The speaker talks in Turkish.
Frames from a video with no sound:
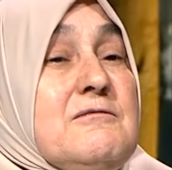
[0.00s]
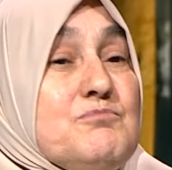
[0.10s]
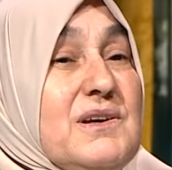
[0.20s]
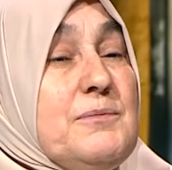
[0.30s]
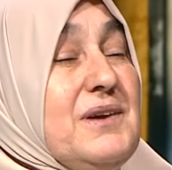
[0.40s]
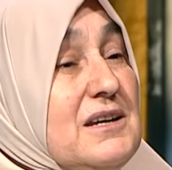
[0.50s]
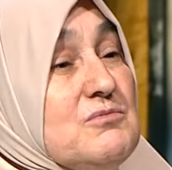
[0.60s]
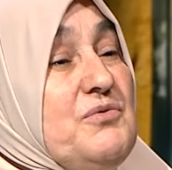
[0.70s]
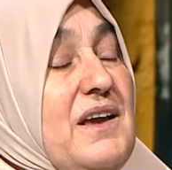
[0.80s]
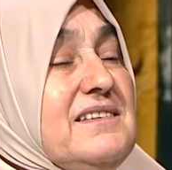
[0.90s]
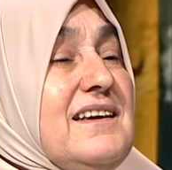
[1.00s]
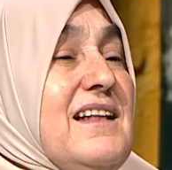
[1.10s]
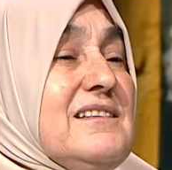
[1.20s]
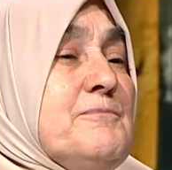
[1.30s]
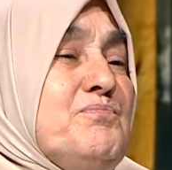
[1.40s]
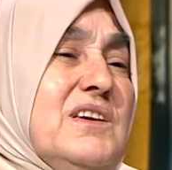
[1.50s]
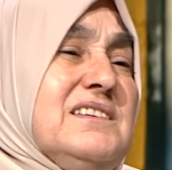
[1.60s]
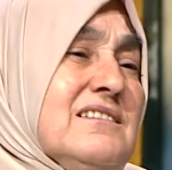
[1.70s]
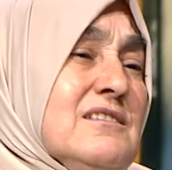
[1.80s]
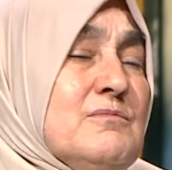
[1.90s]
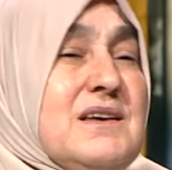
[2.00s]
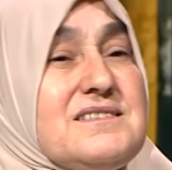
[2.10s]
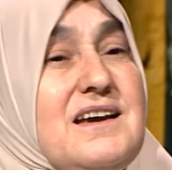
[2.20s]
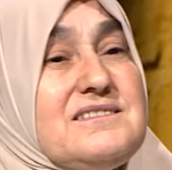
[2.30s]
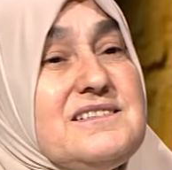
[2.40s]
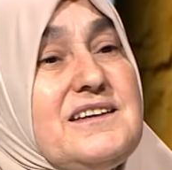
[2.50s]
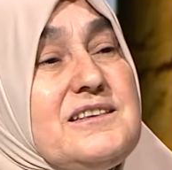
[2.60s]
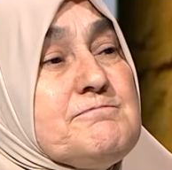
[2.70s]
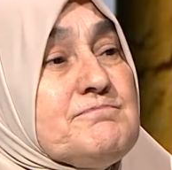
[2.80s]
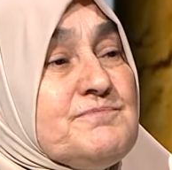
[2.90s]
Bana bir hanımefendi geldi. İnanılmaz takdir ettim.